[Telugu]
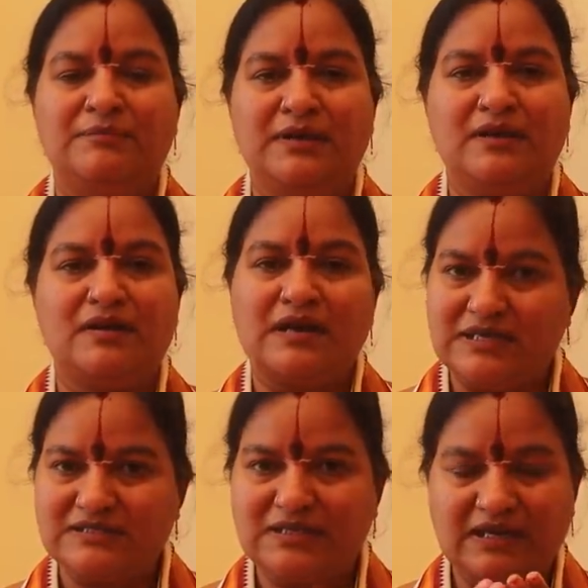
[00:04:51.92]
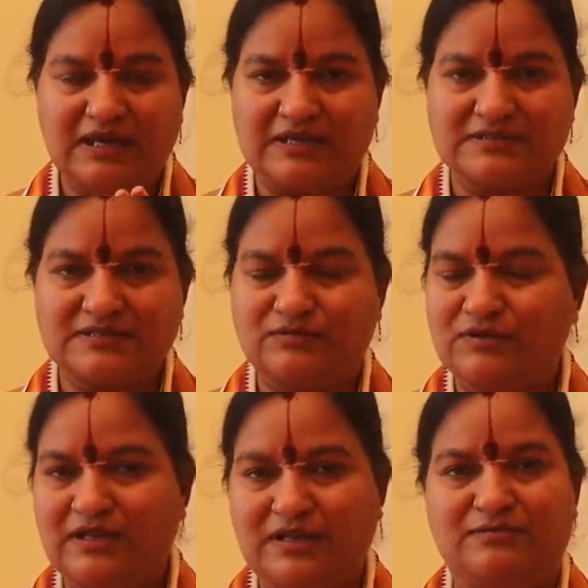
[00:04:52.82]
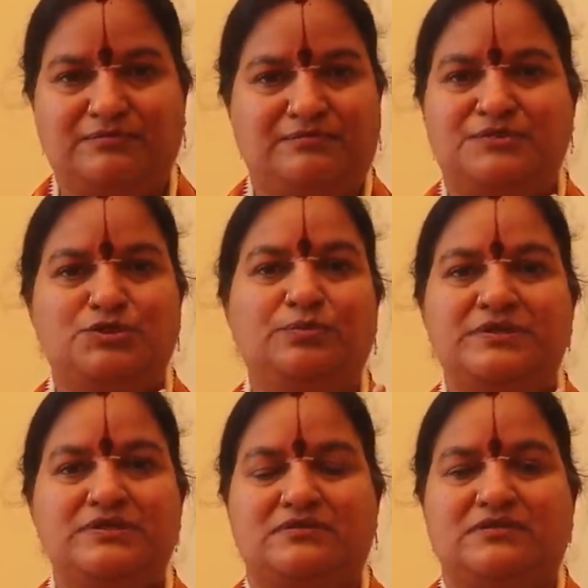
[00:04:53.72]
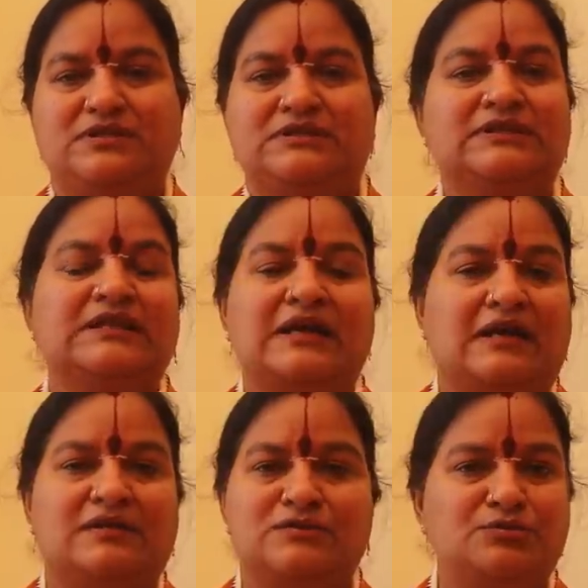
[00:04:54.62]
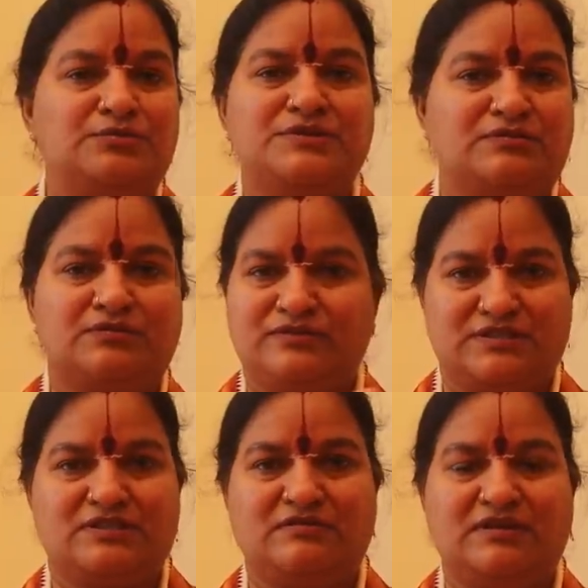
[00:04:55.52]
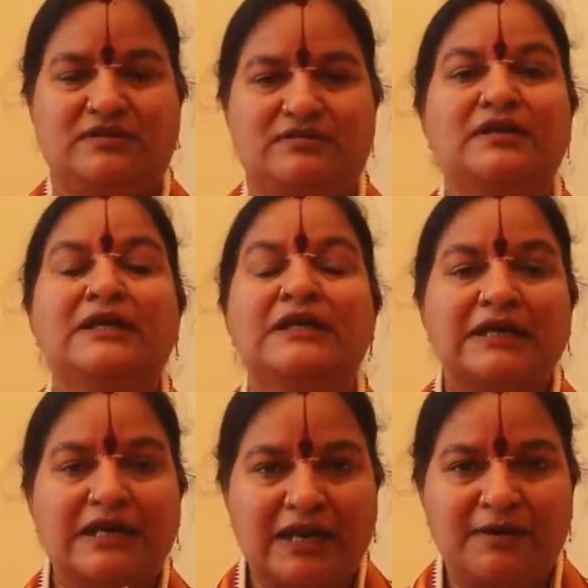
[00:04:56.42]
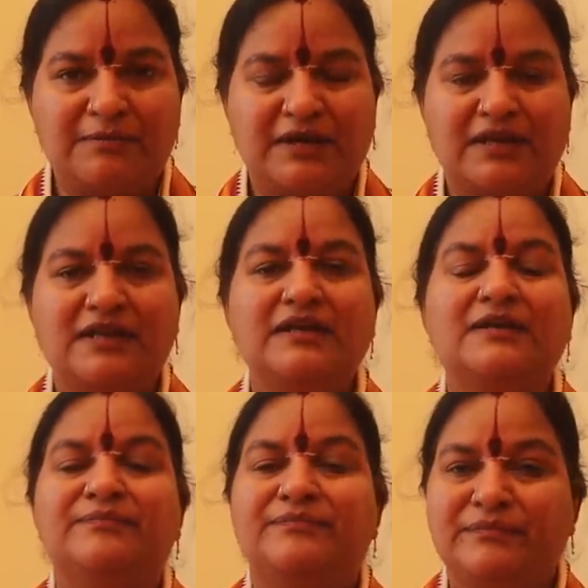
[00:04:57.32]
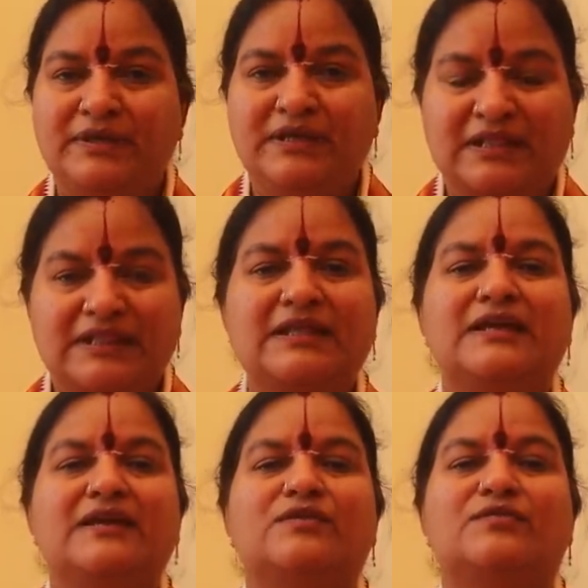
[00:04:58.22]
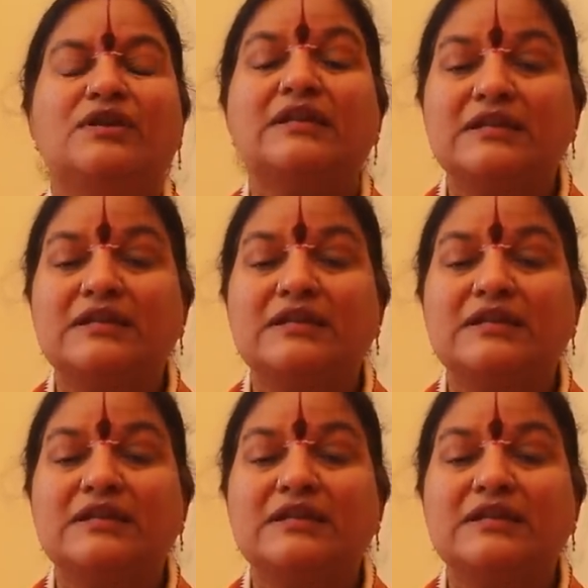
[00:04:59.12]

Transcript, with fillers: మీరు రాసిన లెటర్స్ కూడా నేను చూపించను ఎందుకంటే నాకు అలా చూపించుకోవడం ఇష్టం లేదు కాబట్టి మీ అందరికీ కూడా